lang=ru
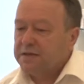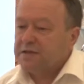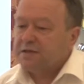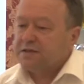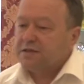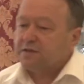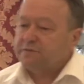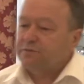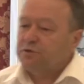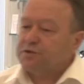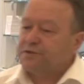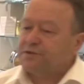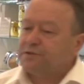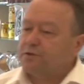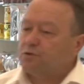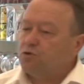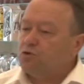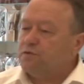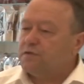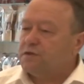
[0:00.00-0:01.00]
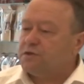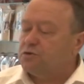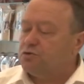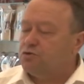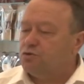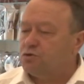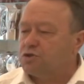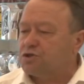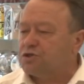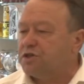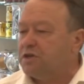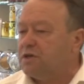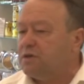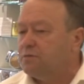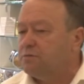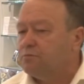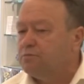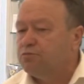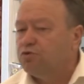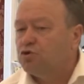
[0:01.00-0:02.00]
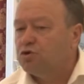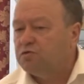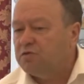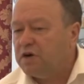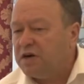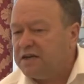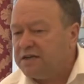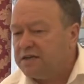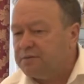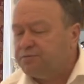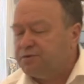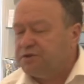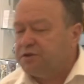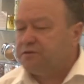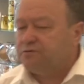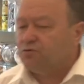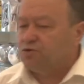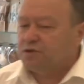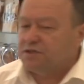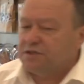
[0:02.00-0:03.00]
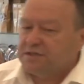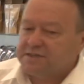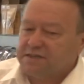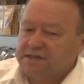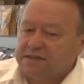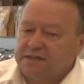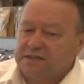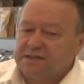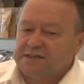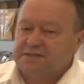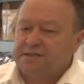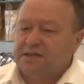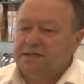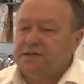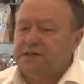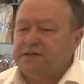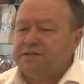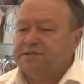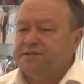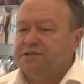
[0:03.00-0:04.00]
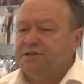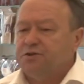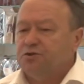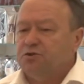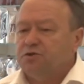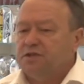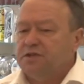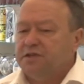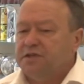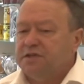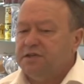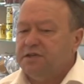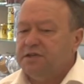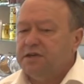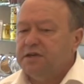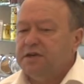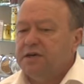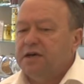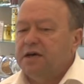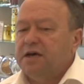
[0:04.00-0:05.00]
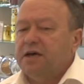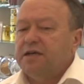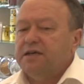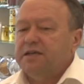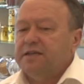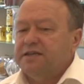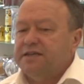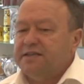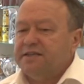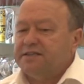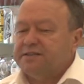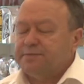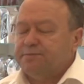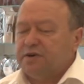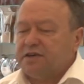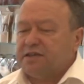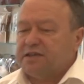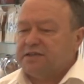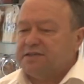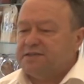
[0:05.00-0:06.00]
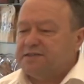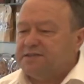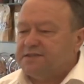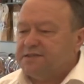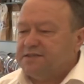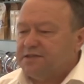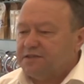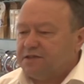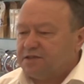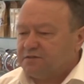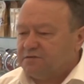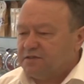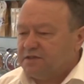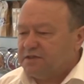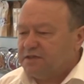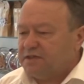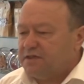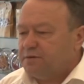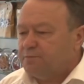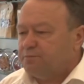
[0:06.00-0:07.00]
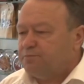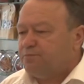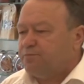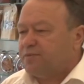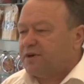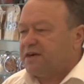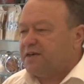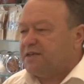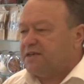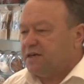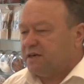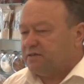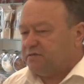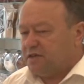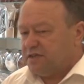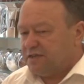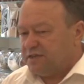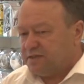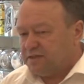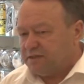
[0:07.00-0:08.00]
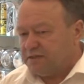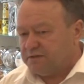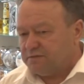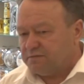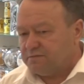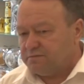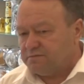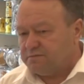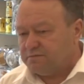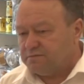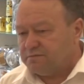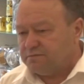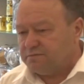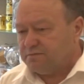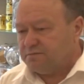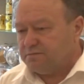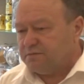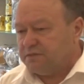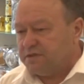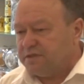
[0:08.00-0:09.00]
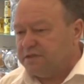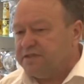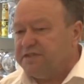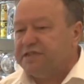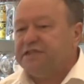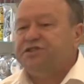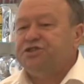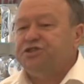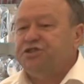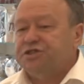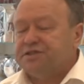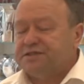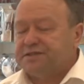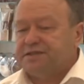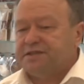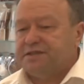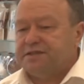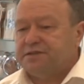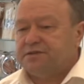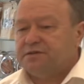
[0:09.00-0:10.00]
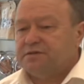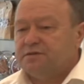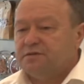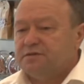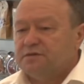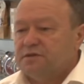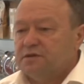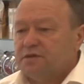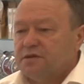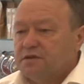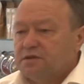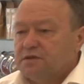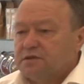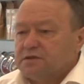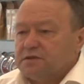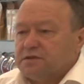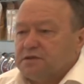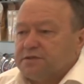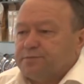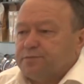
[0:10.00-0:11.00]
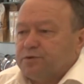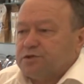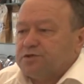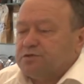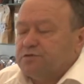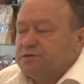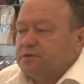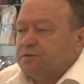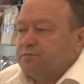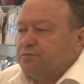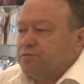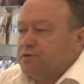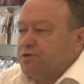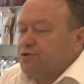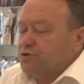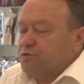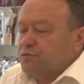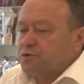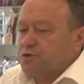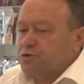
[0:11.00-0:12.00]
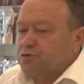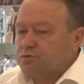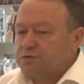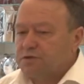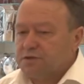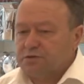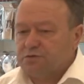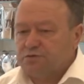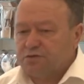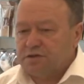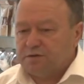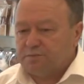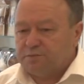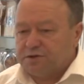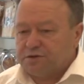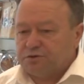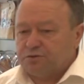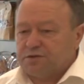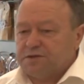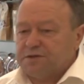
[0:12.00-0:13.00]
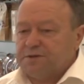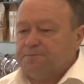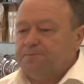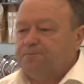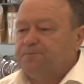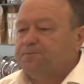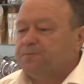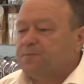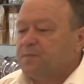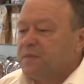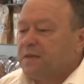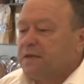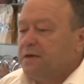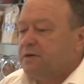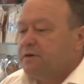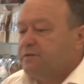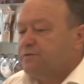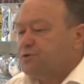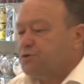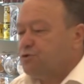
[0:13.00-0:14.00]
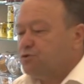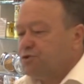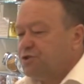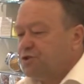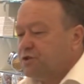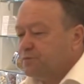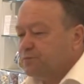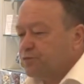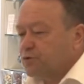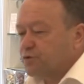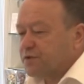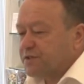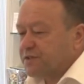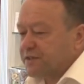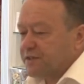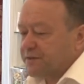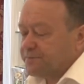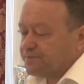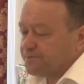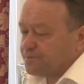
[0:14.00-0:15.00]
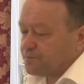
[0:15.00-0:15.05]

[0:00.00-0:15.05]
Так вот, слово доша буквально переводится как загрязненный, несбалансированный, проявленный, нечистый. Да спрашивается, при чем же тут законы природы? Все очень просто.